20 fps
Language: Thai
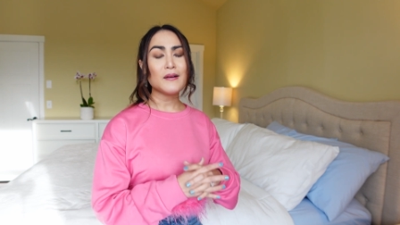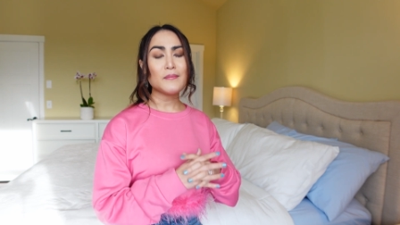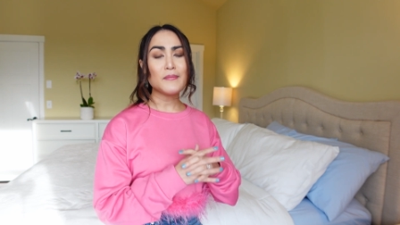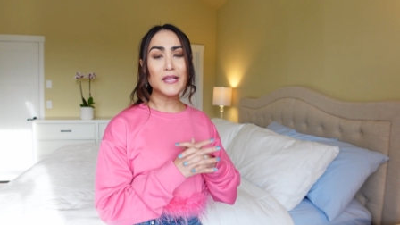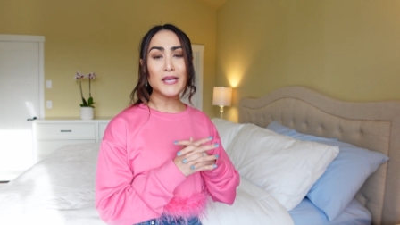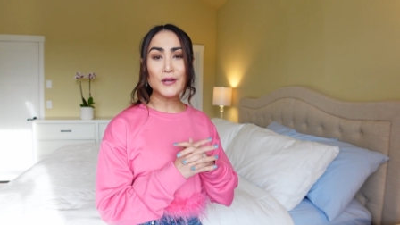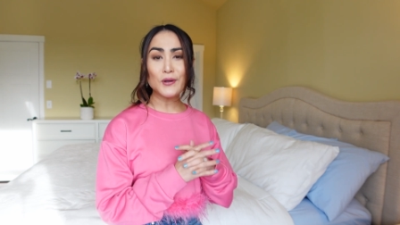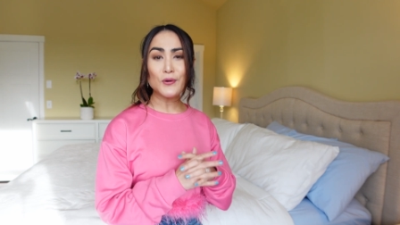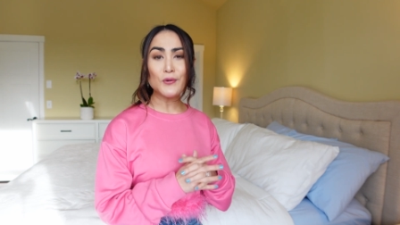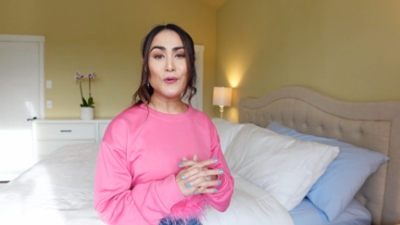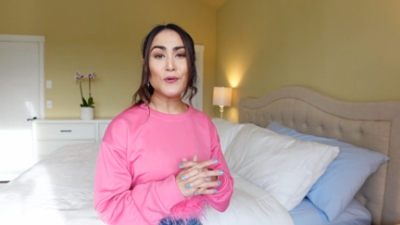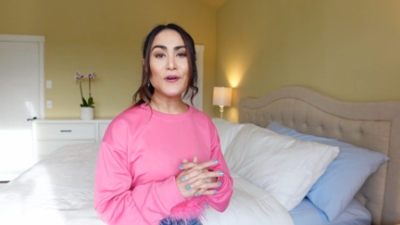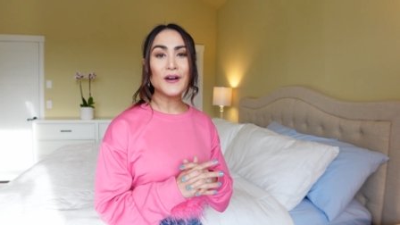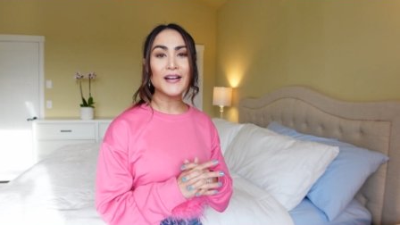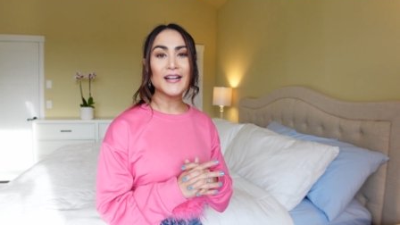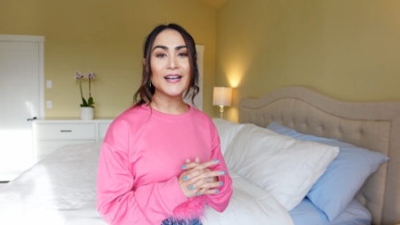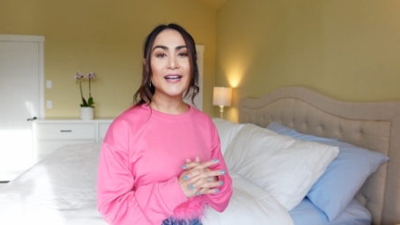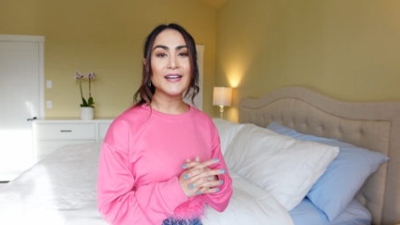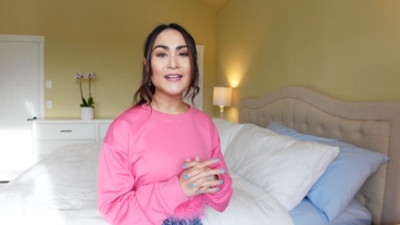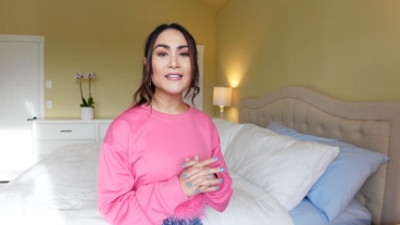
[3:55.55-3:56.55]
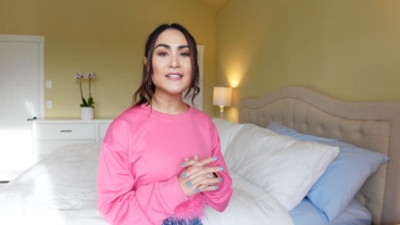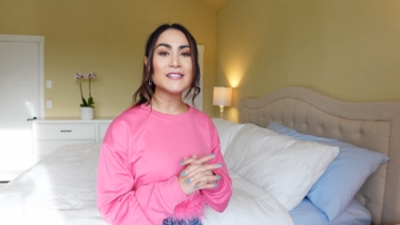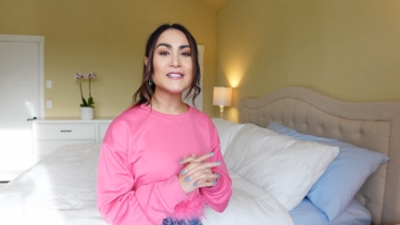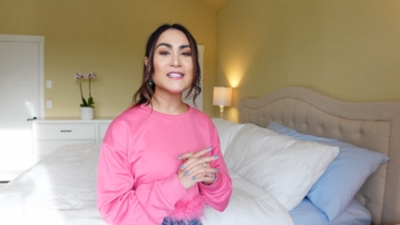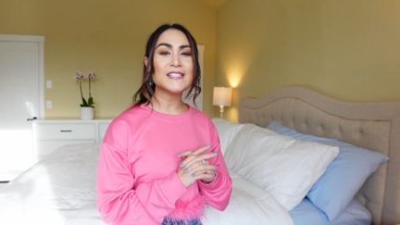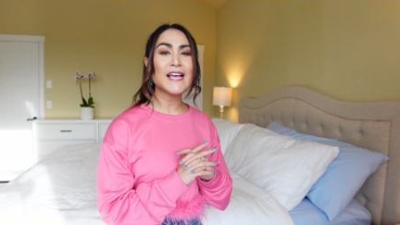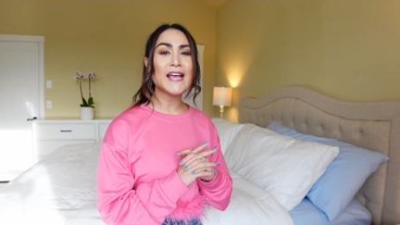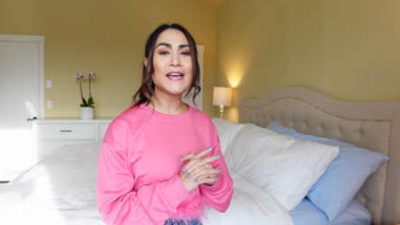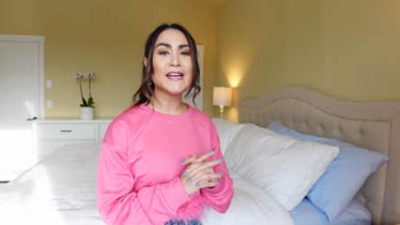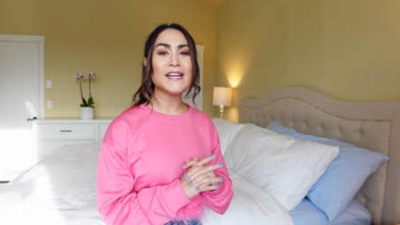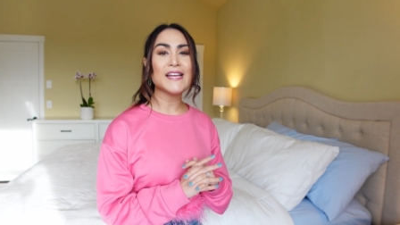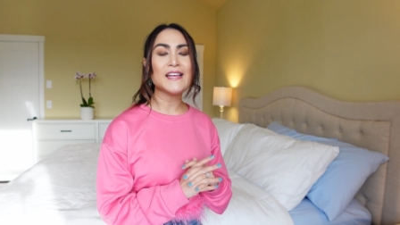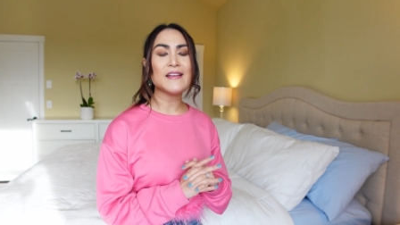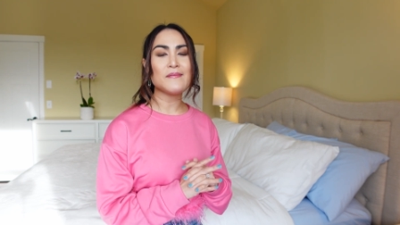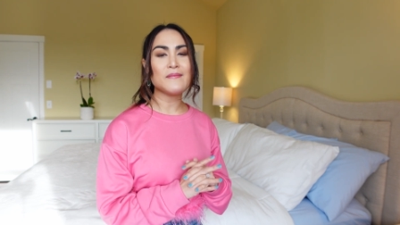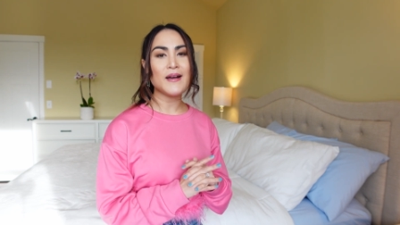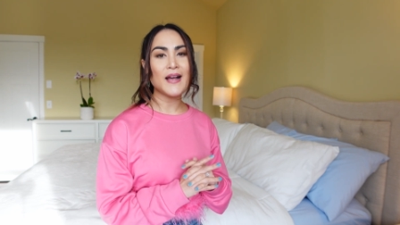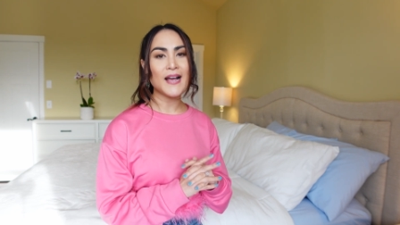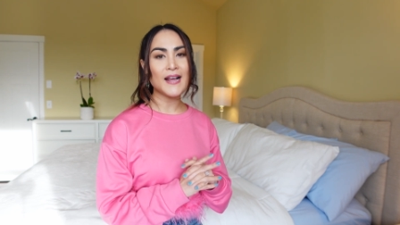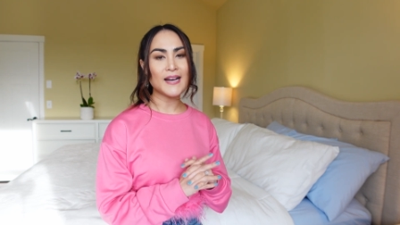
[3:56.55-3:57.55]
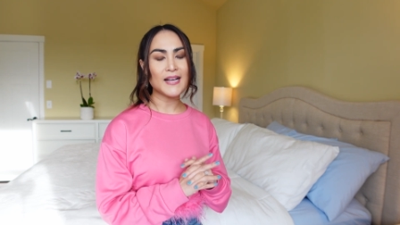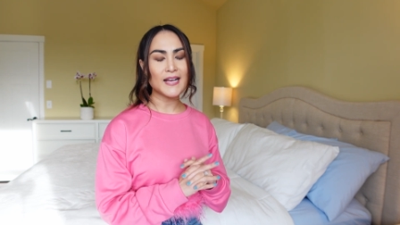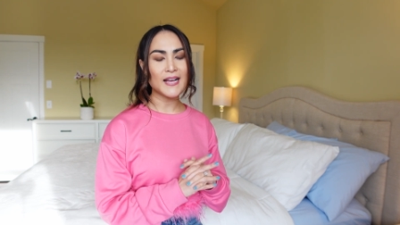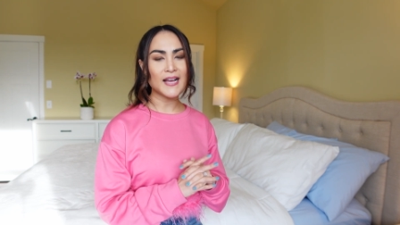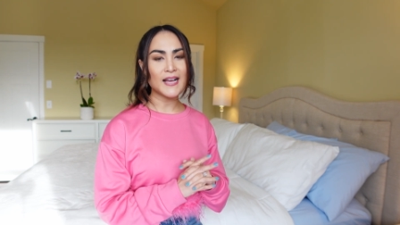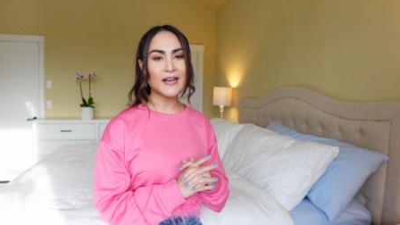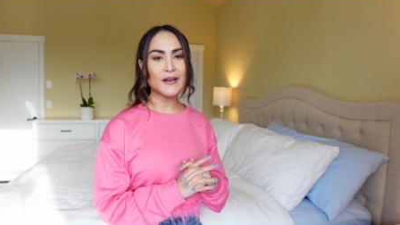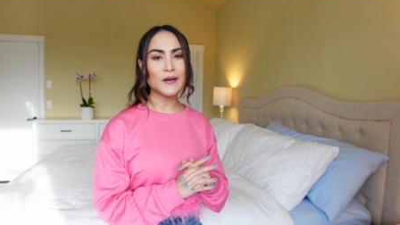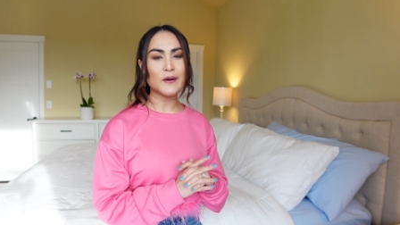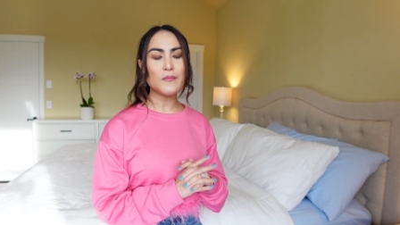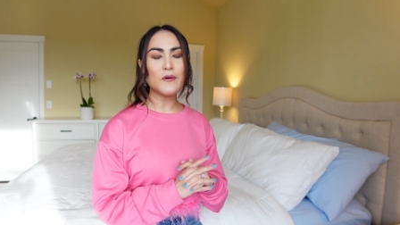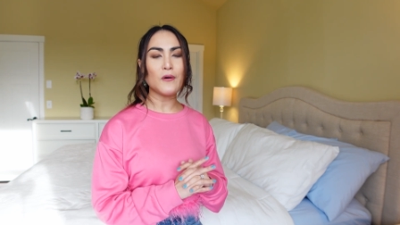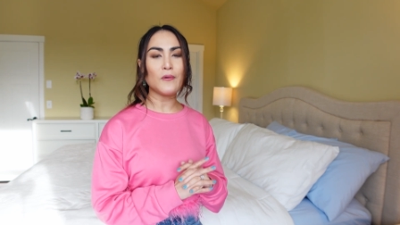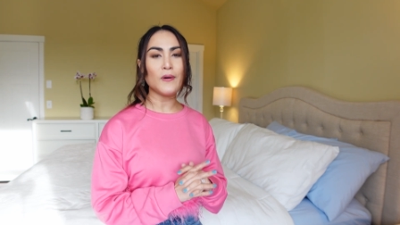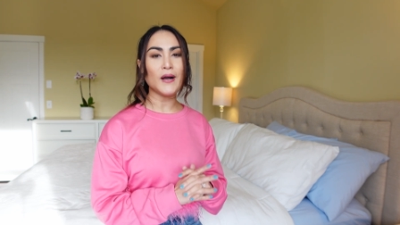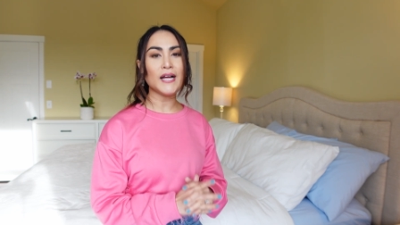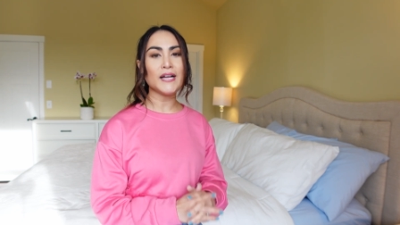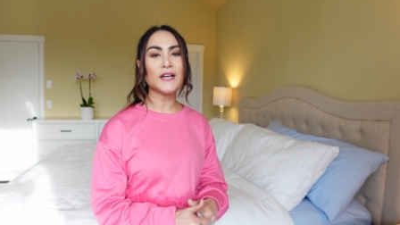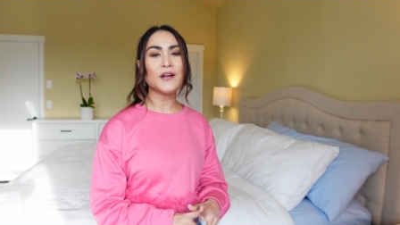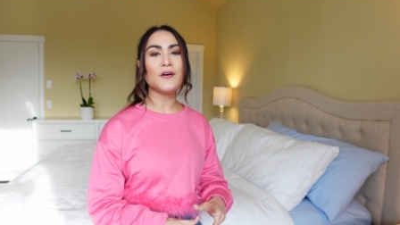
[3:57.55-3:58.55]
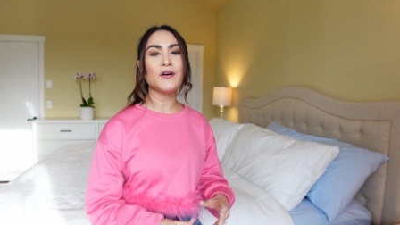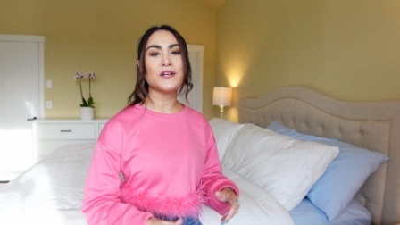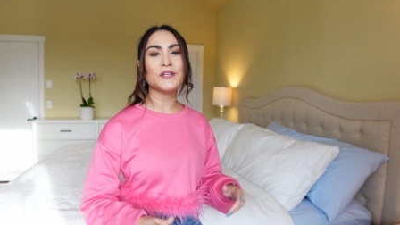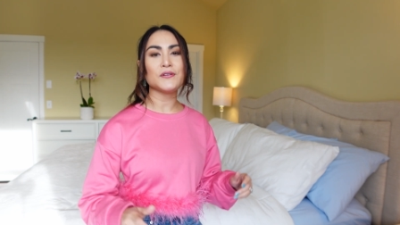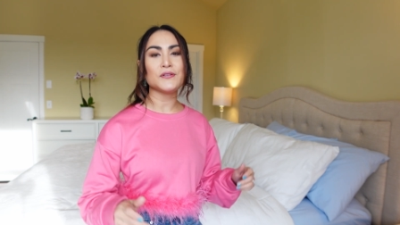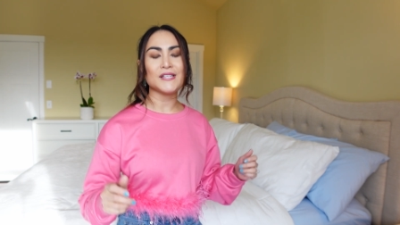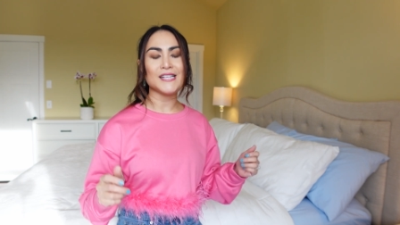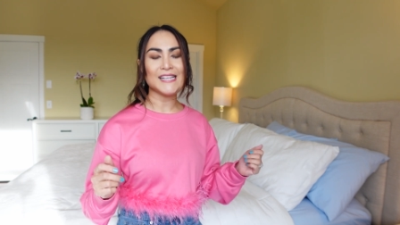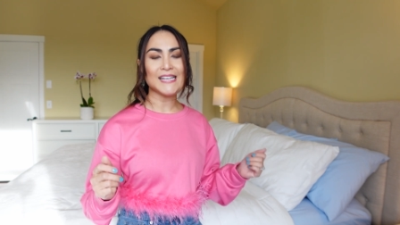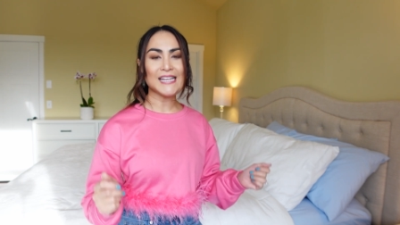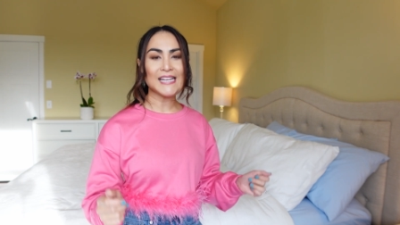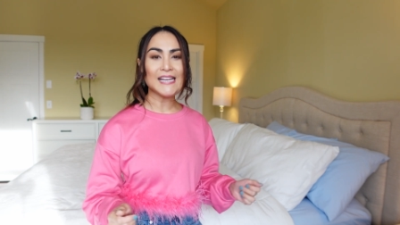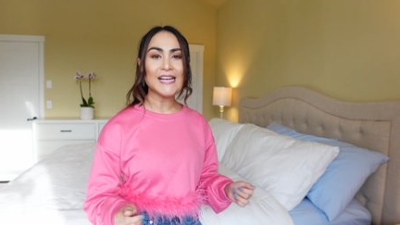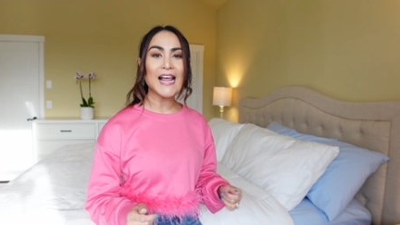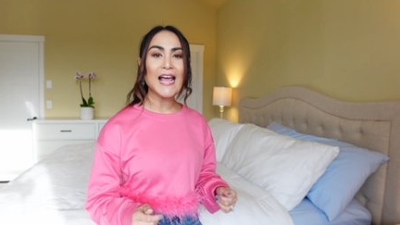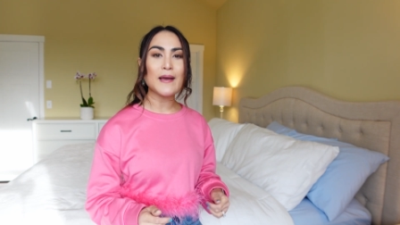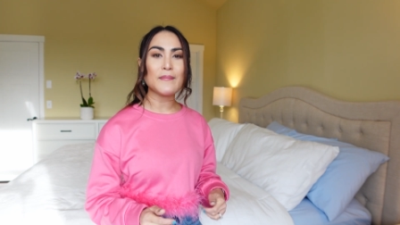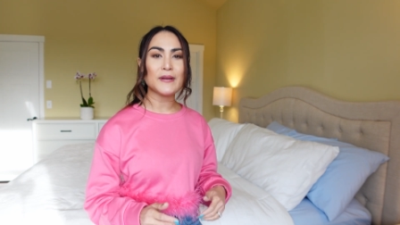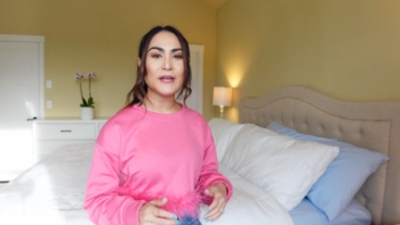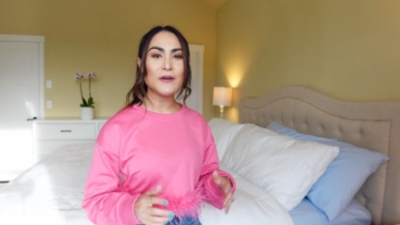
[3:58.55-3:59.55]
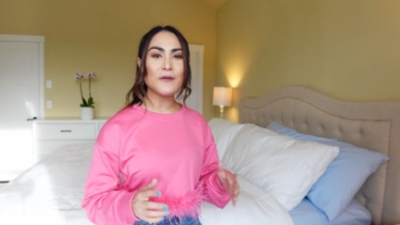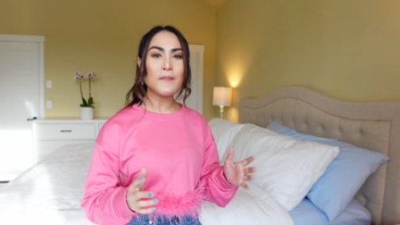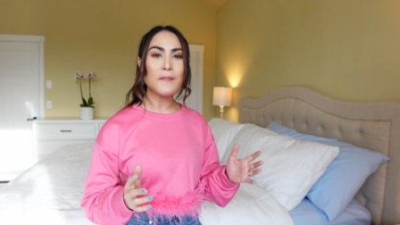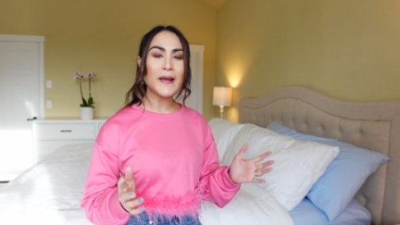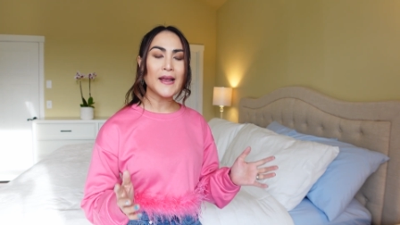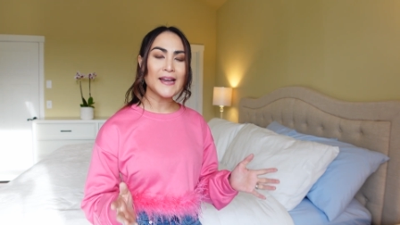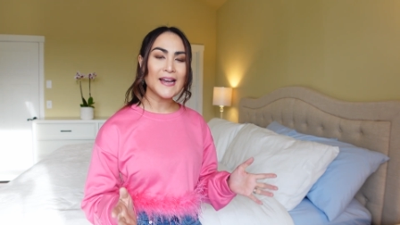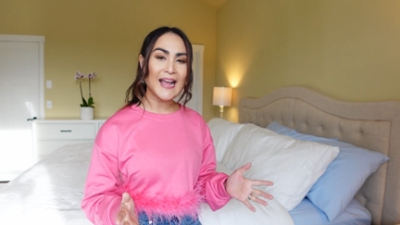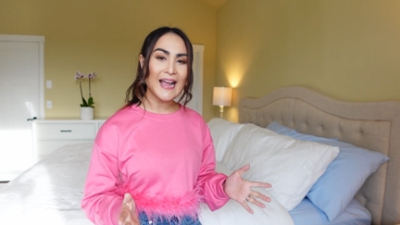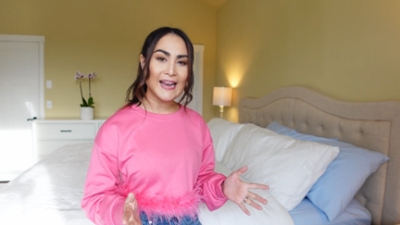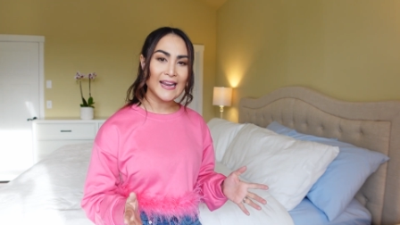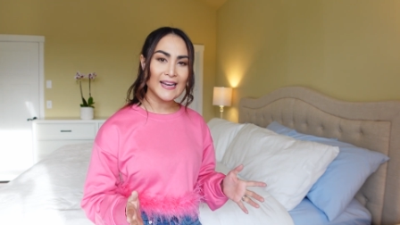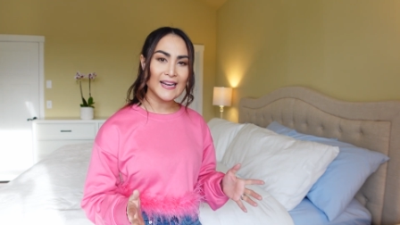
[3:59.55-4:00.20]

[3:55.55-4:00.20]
ไม่กลัวนะคะ คือใจดีมากนะคะ ก็บอกว่านอนอยู่ที่นี่แหละไม่ต้องไปไหน